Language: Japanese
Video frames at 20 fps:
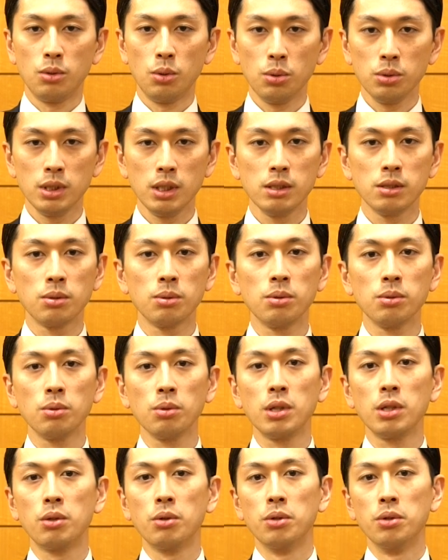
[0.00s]
当然その
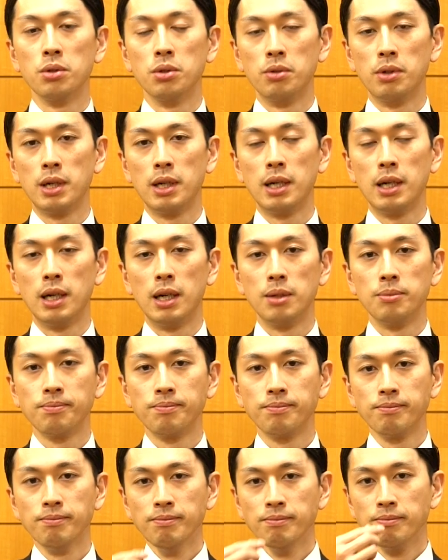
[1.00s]
時というのは
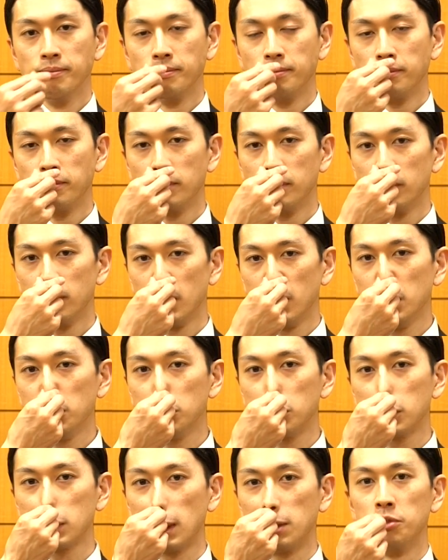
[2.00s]
い
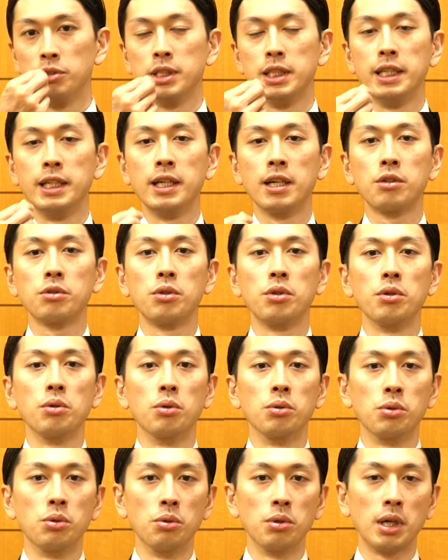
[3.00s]
くつかの制約という
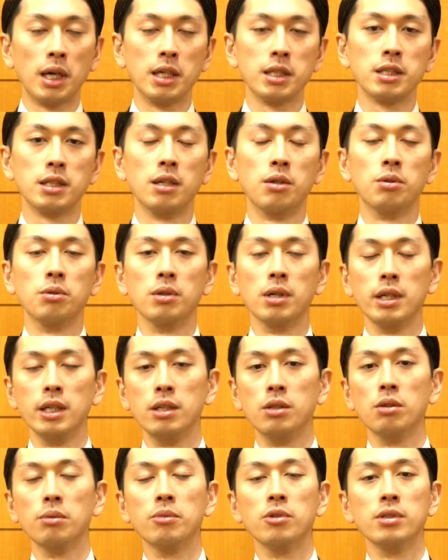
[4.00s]
ことを課した方がい
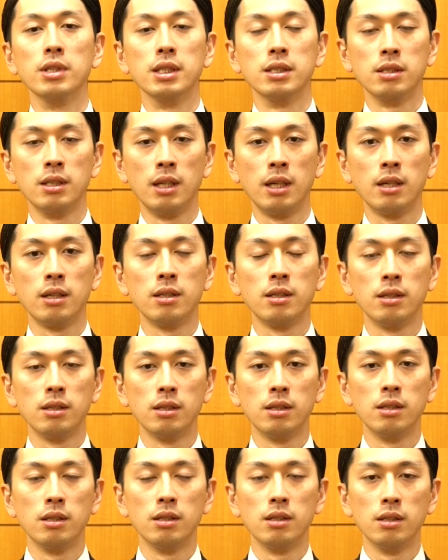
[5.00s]
いと思うんですね。
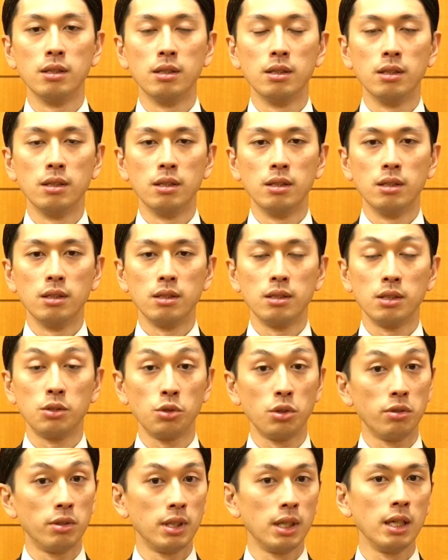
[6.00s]

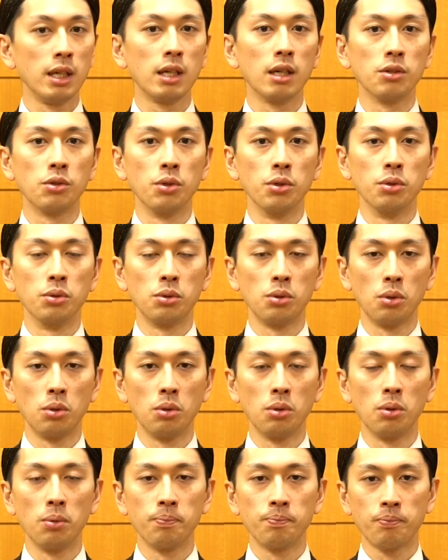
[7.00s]
それは何かという
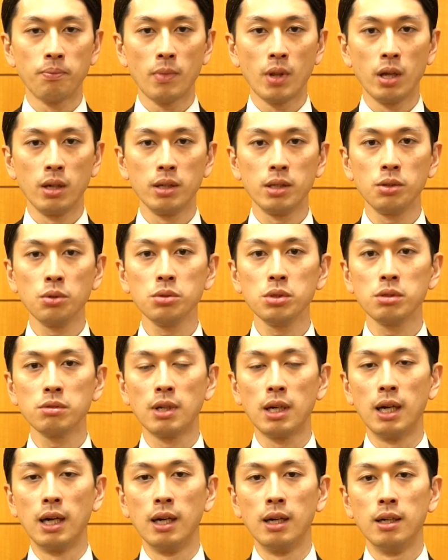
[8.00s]
と一つ
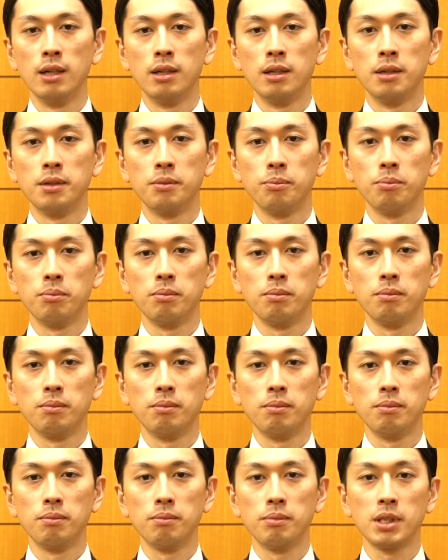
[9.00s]
は、
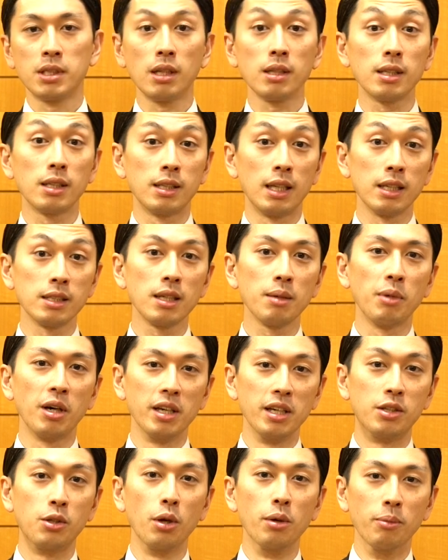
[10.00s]
まあ、ただ出せば
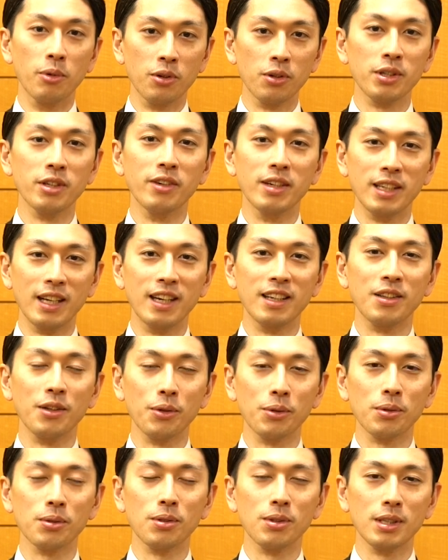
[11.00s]
いいというものではないと
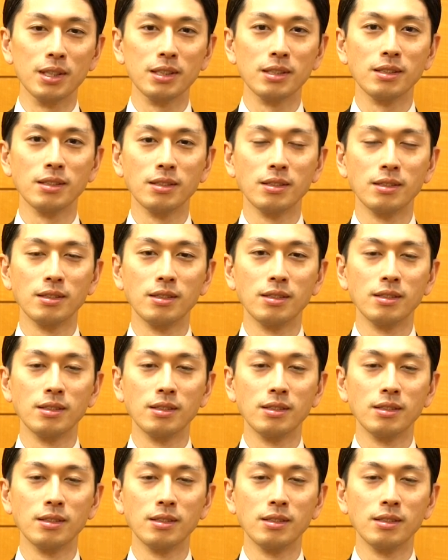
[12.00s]
いうことです